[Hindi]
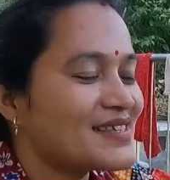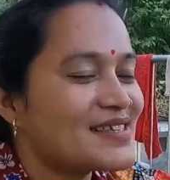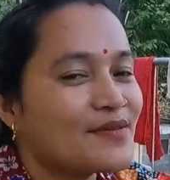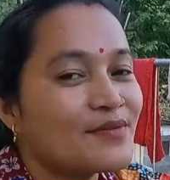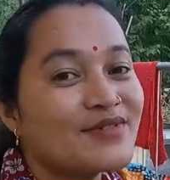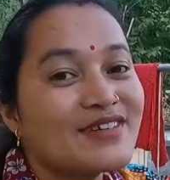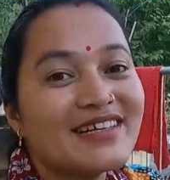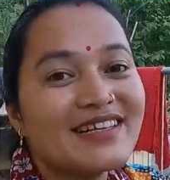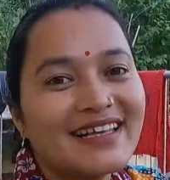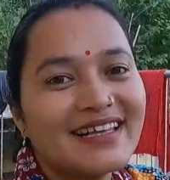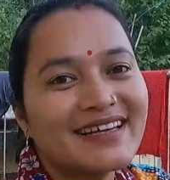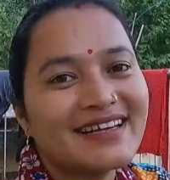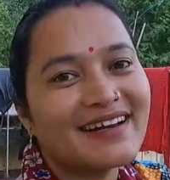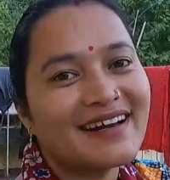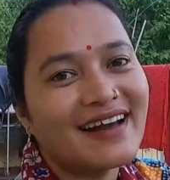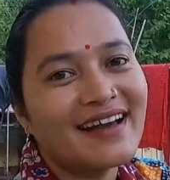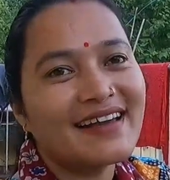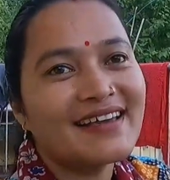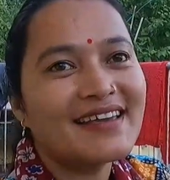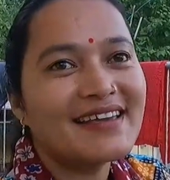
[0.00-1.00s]
मैं सब्जी
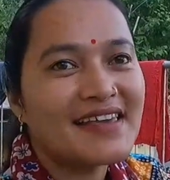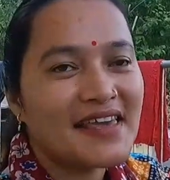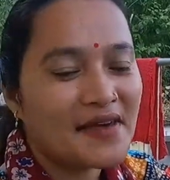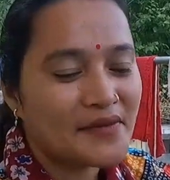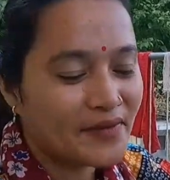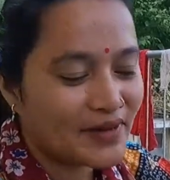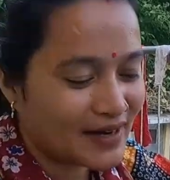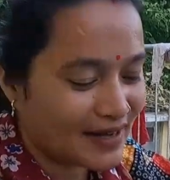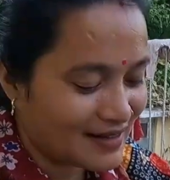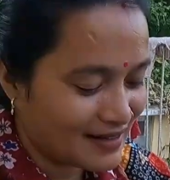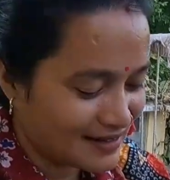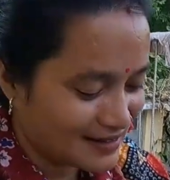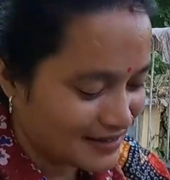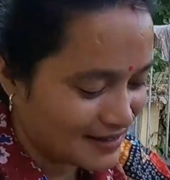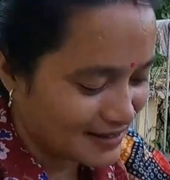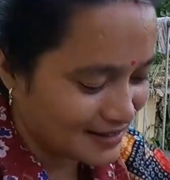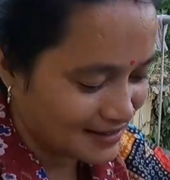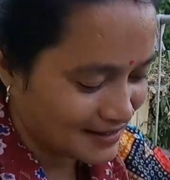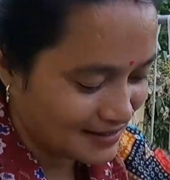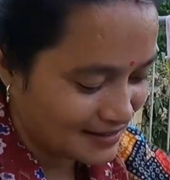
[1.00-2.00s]
लेकर आया कि ये बनाना
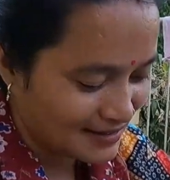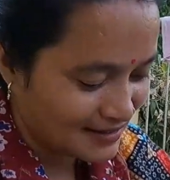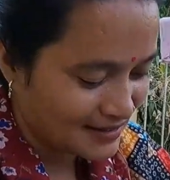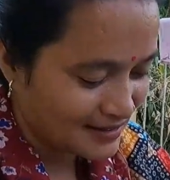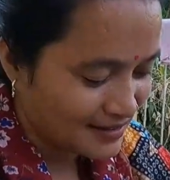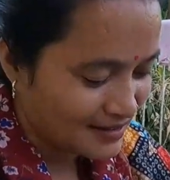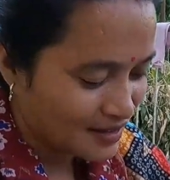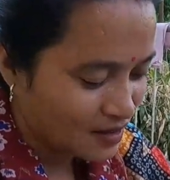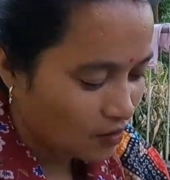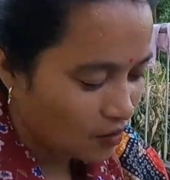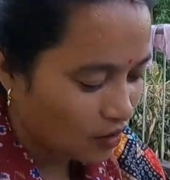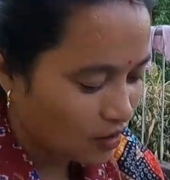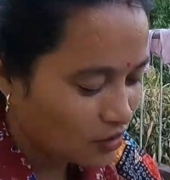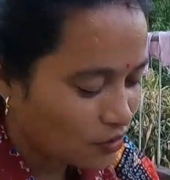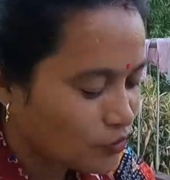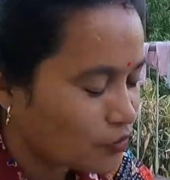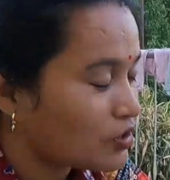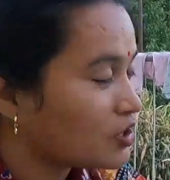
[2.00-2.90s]
की और